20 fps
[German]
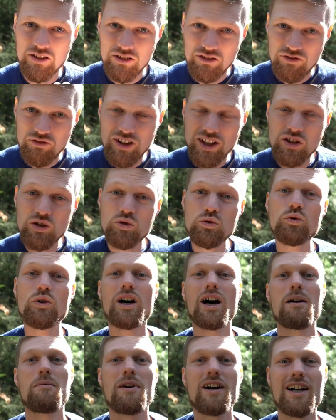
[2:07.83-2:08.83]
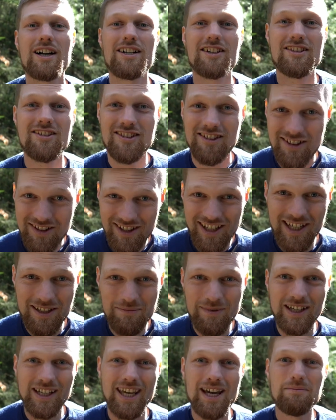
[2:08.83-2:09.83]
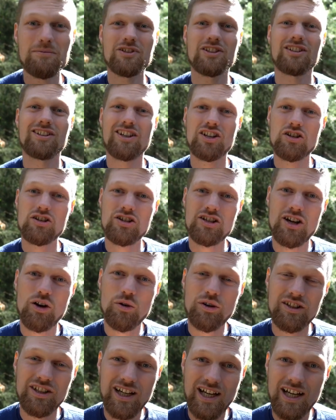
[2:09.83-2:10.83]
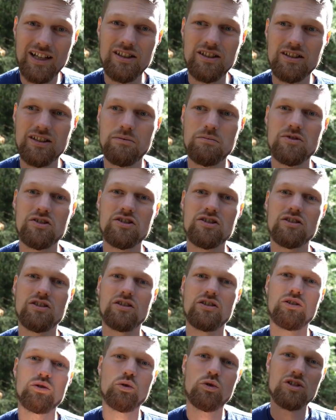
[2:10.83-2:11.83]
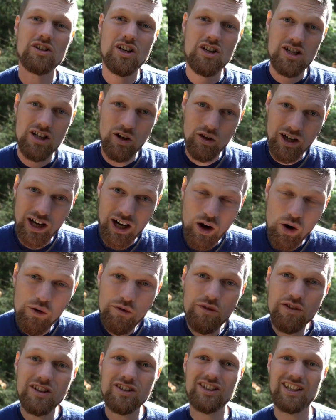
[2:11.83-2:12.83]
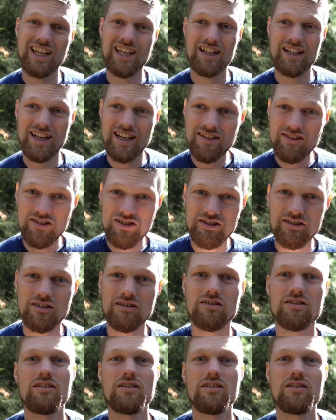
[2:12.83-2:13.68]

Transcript: Wenn du aber als, sag ich mal, Captain den Schlauch in die Hand nimmst und den Schlauch aufgedreht lässt